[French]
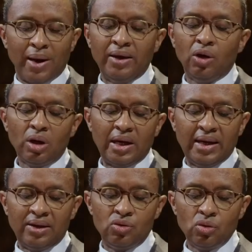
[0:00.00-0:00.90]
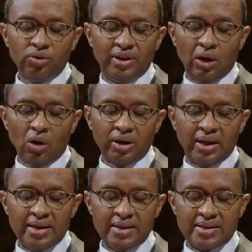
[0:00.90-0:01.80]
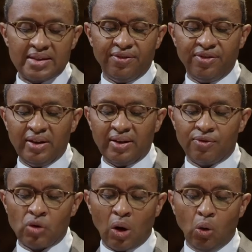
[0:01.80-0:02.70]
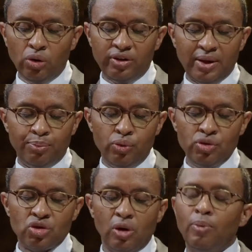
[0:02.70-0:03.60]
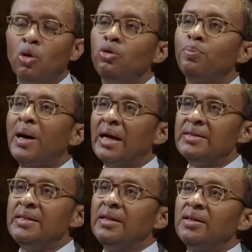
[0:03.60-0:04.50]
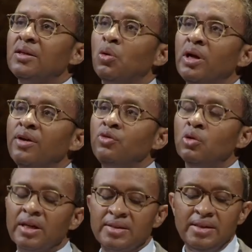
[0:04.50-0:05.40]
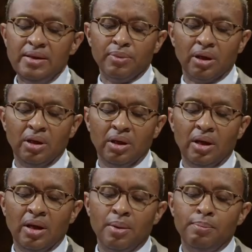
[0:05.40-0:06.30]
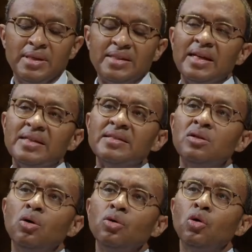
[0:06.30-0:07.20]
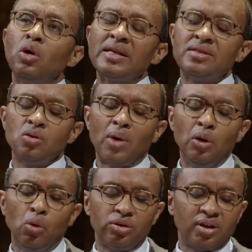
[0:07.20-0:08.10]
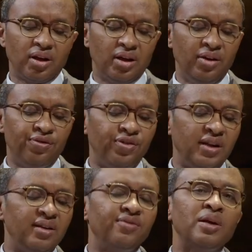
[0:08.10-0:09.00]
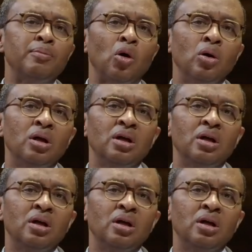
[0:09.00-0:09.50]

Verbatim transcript: Par ailleurs, la lecture, dès lors qu'elle s'est faite à voix haute, n'est plus seulement une pratique qui relève de l'intime, mais elle instaure une relation à l'autre et fait événement.